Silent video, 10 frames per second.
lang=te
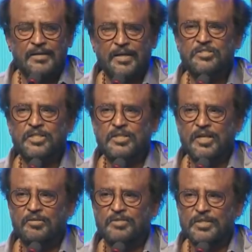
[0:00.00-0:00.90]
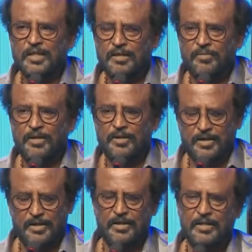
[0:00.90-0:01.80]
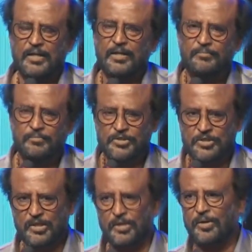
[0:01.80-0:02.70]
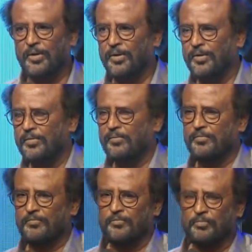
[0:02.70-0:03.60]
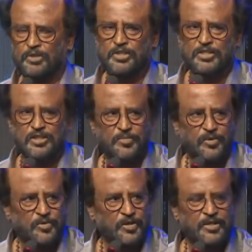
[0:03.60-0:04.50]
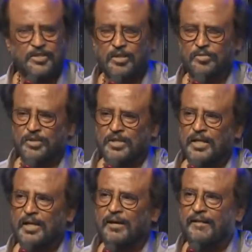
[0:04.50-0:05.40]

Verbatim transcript: రంజిత్ గారు వచ్చి ఆ కబాలి పిక్చర్ బుక్ చేసేటప్పుడు ఇండస్ట్రీలో కొద్దిగా